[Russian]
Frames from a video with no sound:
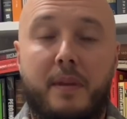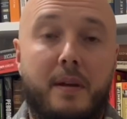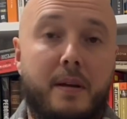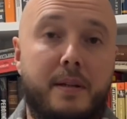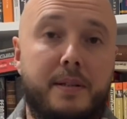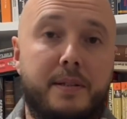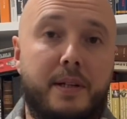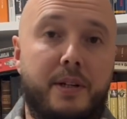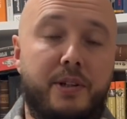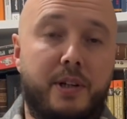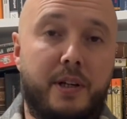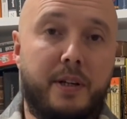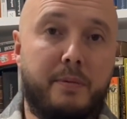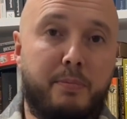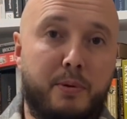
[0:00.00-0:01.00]
э,
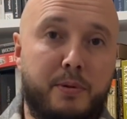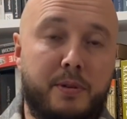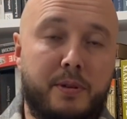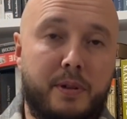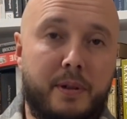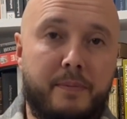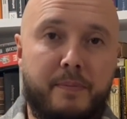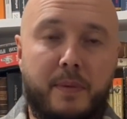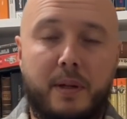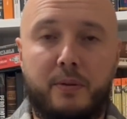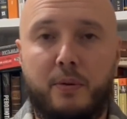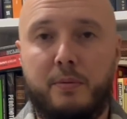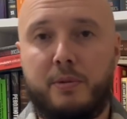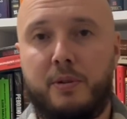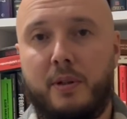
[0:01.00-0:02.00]
изречение Путина о
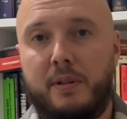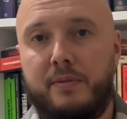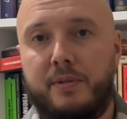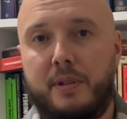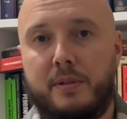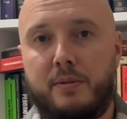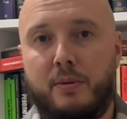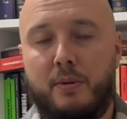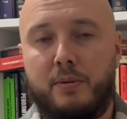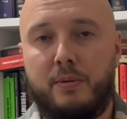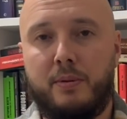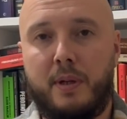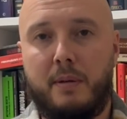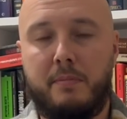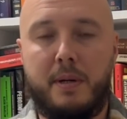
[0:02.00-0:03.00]
том, что они все
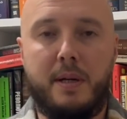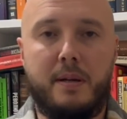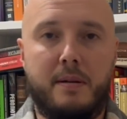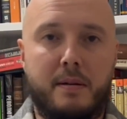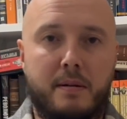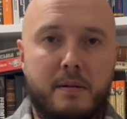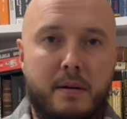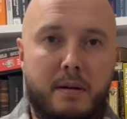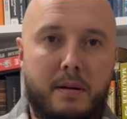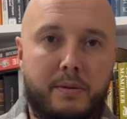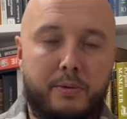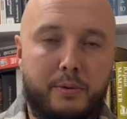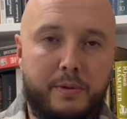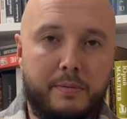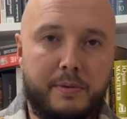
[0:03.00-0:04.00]
сдохнут, а мы
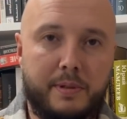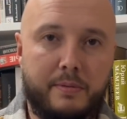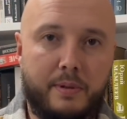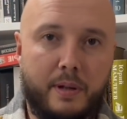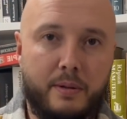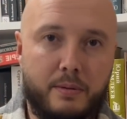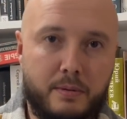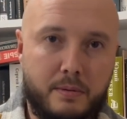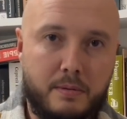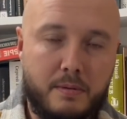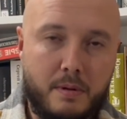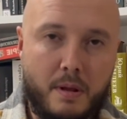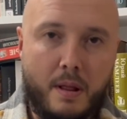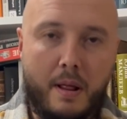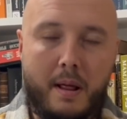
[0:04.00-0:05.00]
очутимся в раю.
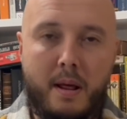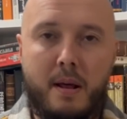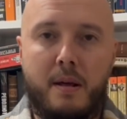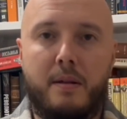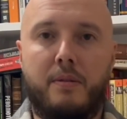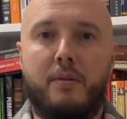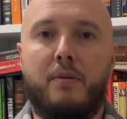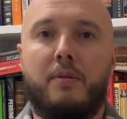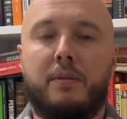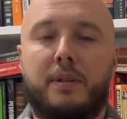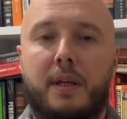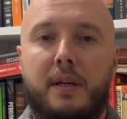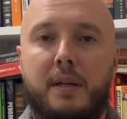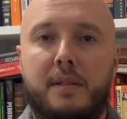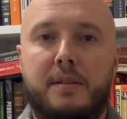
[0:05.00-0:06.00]
Но
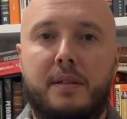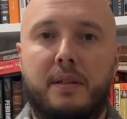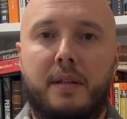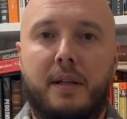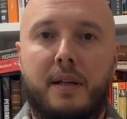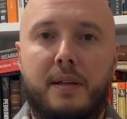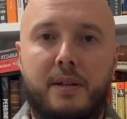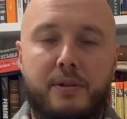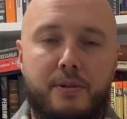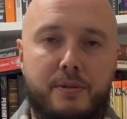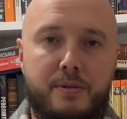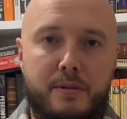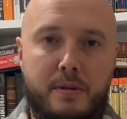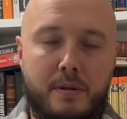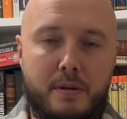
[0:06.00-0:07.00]
такие
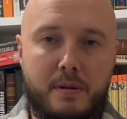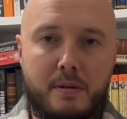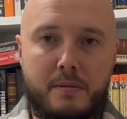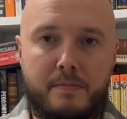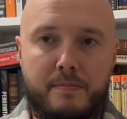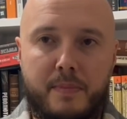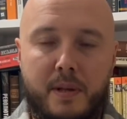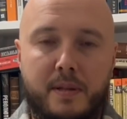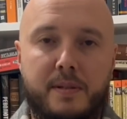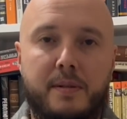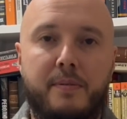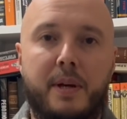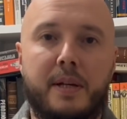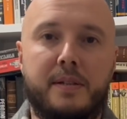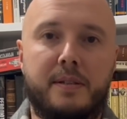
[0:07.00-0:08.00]
эсхатологические э,
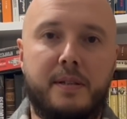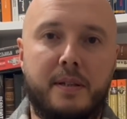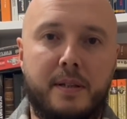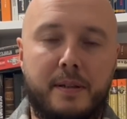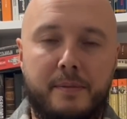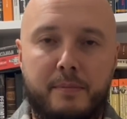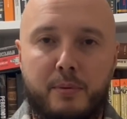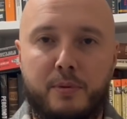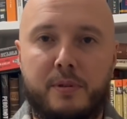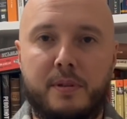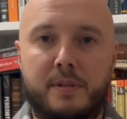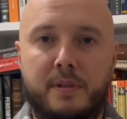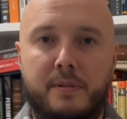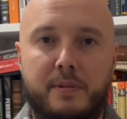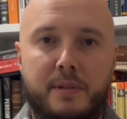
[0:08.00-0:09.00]
диверсии
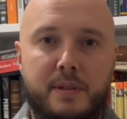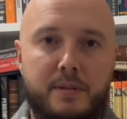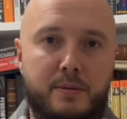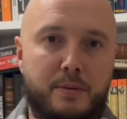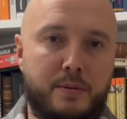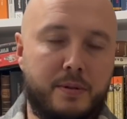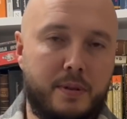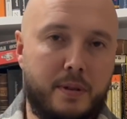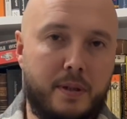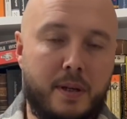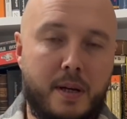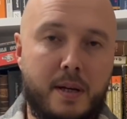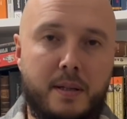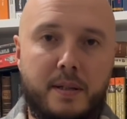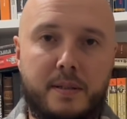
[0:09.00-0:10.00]
путинского дискурса
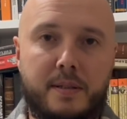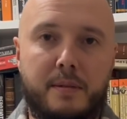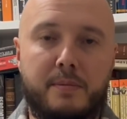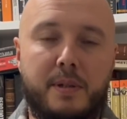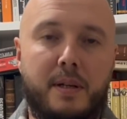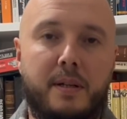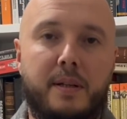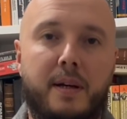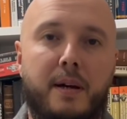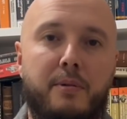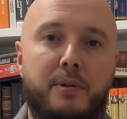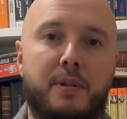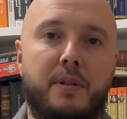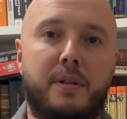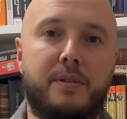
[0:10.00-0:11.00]
на самом деле
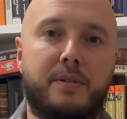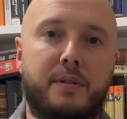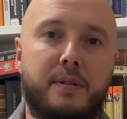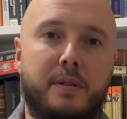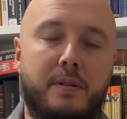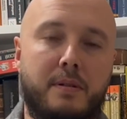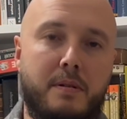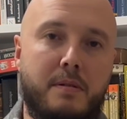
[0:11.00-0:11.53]
никого не должны